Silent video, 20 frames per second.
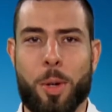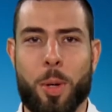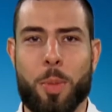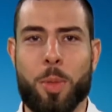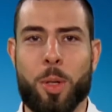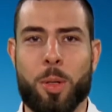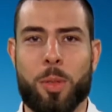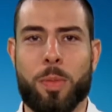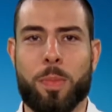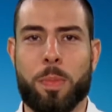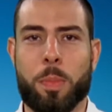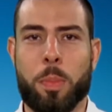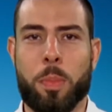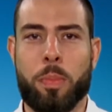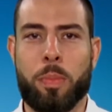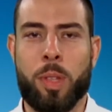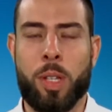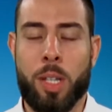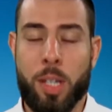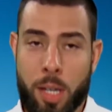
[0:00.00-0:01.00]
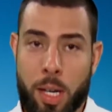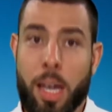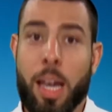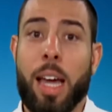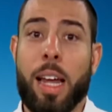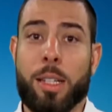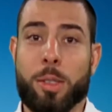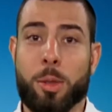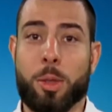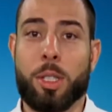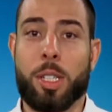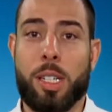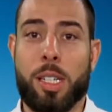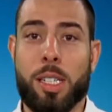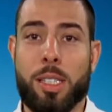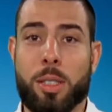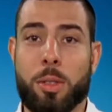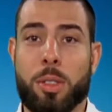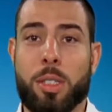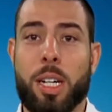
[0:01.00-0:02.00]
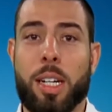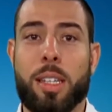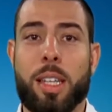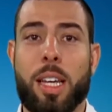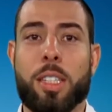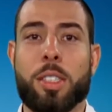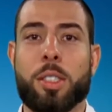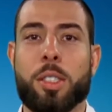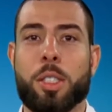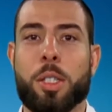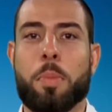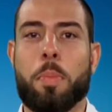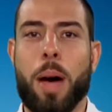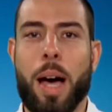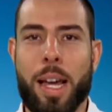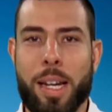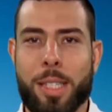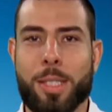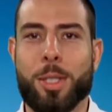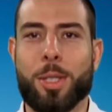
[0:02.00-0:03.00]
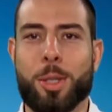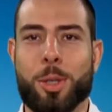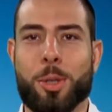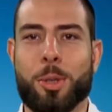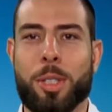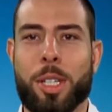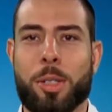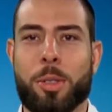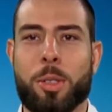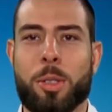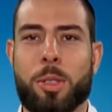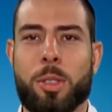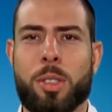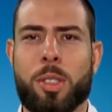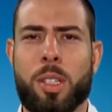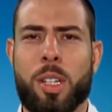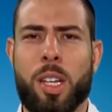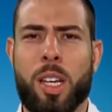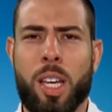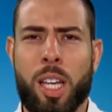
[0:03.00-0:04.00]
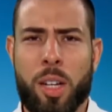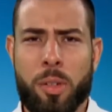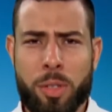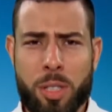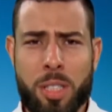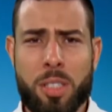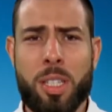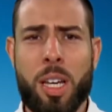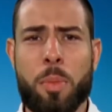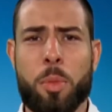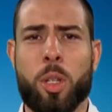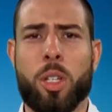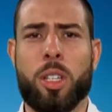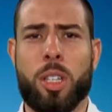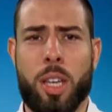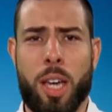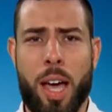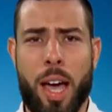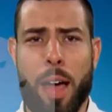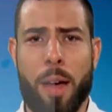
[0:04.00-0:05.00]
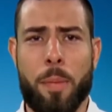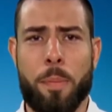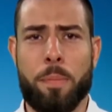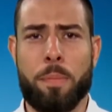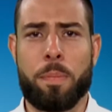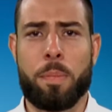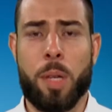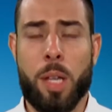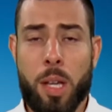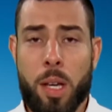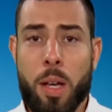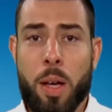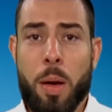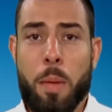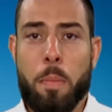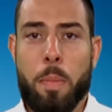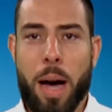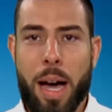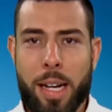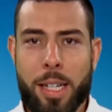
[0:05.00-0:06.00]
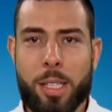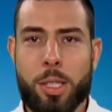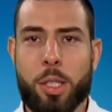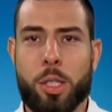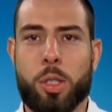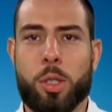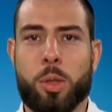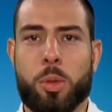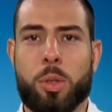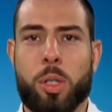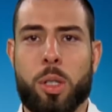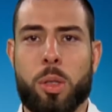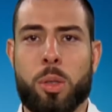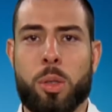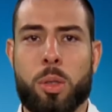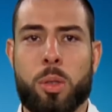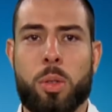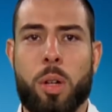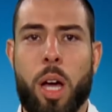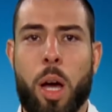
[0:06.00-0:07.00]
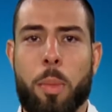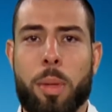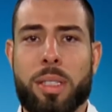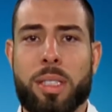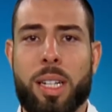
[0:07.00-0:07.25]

em comum? Elas utilizam estratégias de marketing de conteúdo. Você sabe o que é? Marketing de conteúdo é uma